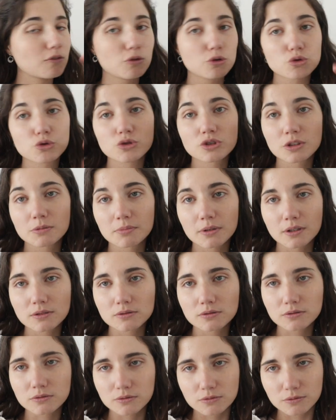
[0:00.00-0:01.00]
Je ne sais pas,
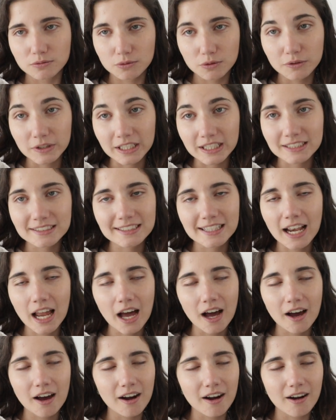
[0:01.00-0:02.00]
vous verrez
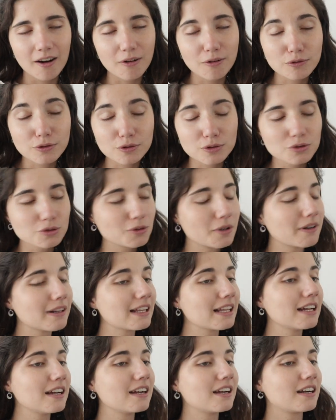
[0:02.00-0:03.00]
cela en fonction.
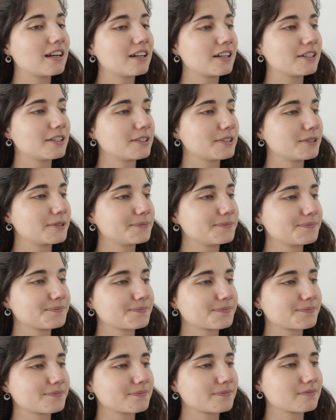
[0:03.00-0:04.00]
Euh,
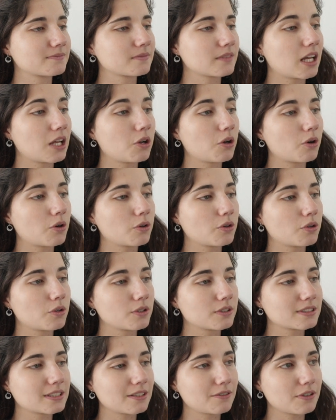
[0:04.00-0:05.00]
alors,
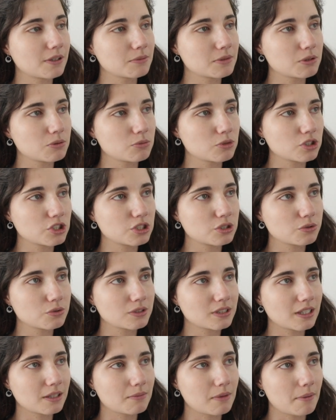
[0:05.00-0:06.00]
euh, ça fait un petit moment que je
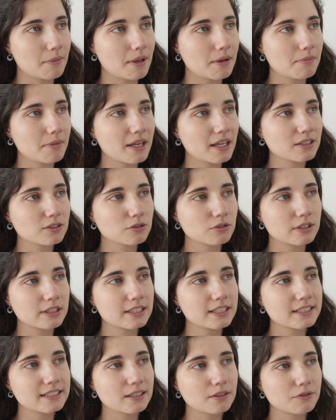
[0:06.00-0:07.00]
discute avec ma belle-mère, ce que
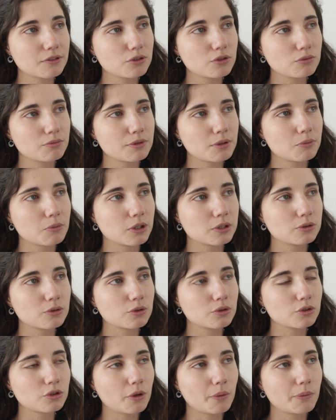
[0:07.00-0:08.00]
Lily, ça fait depuis le mois
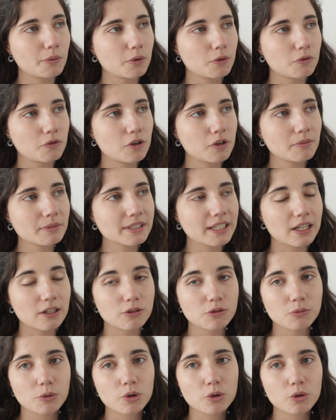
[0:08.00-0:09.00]
d'octobre-novembre qu'elle
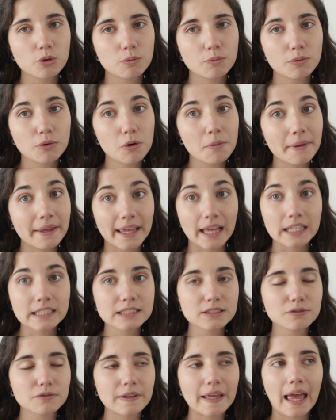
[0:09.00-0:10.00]
demande le pot, mais qu'elle
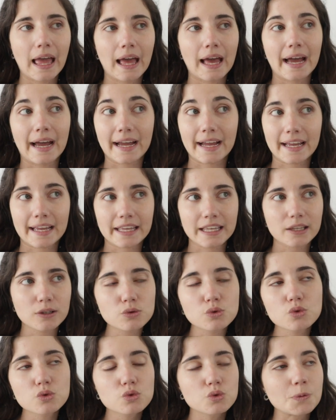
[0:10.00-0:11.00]
n'y fait rien
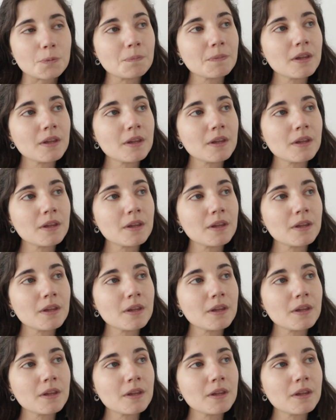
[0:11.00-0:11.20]
du tout.